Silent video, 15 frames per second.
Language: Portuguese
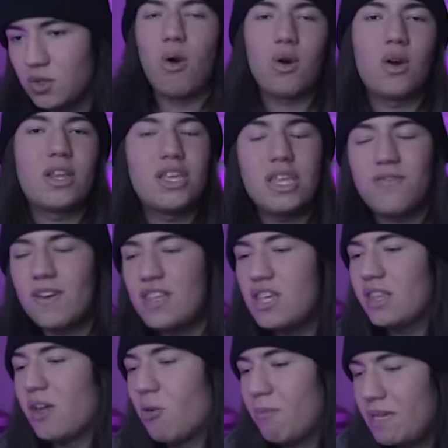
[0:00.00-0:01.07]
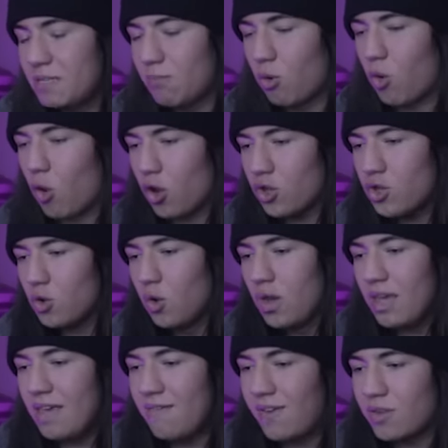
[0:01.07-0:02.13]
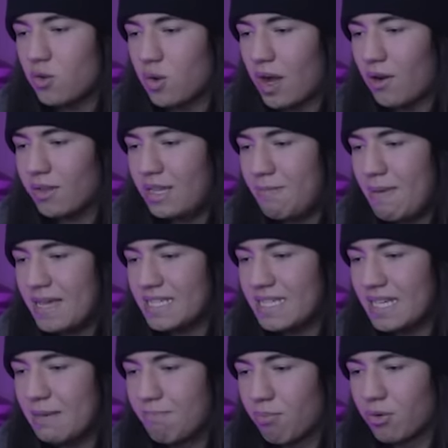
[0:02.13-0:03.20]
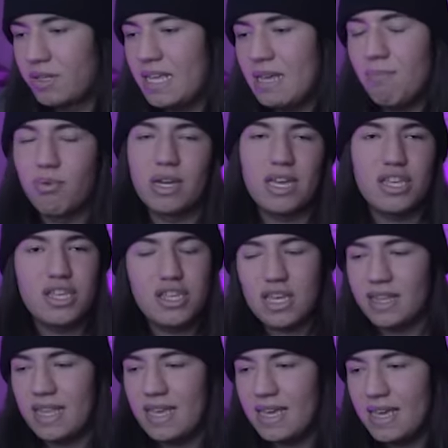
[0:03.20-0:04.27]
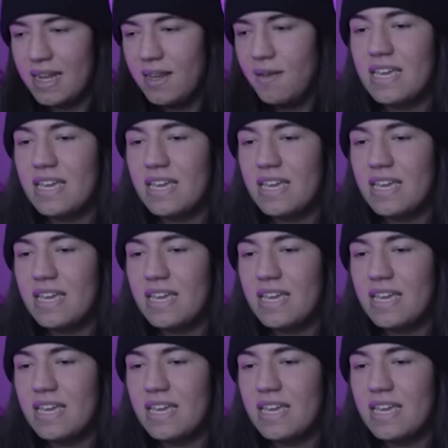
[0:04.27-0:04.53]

Bom, agora a gente vai digitar o mesmo código e vai trocar o DBS aqui por D, porque a gente já tem ele.